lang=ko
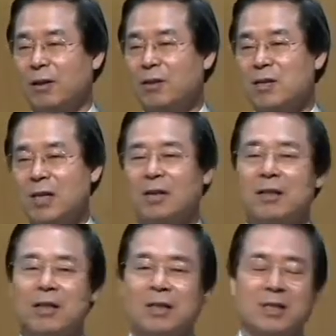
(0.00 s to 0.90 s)
그래서
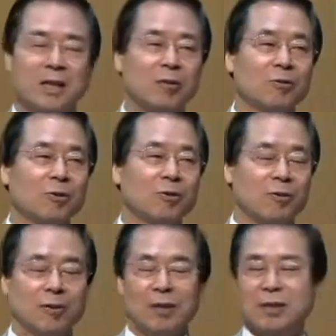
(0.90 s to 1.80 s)
자기들끼리 싸우고
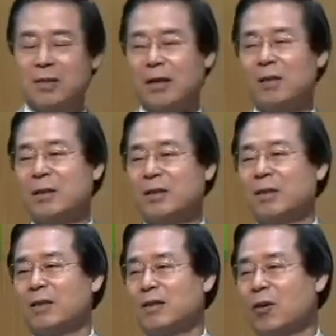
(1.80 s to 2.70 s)
이스라엘
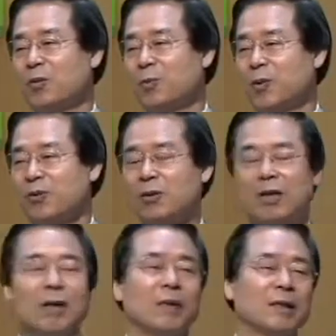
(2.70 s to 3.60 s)
백성들은 싸울 필요도
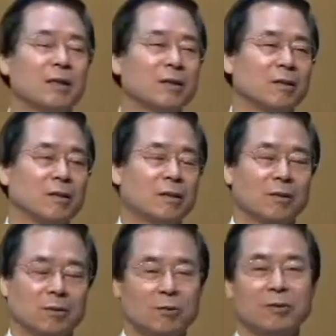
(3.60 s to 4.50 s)
없게 만들어
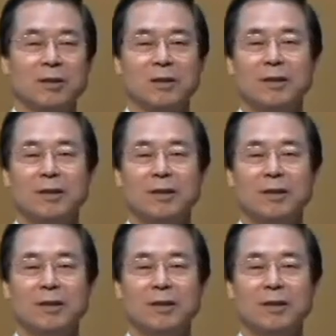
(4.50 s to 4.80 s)
놓은 거예요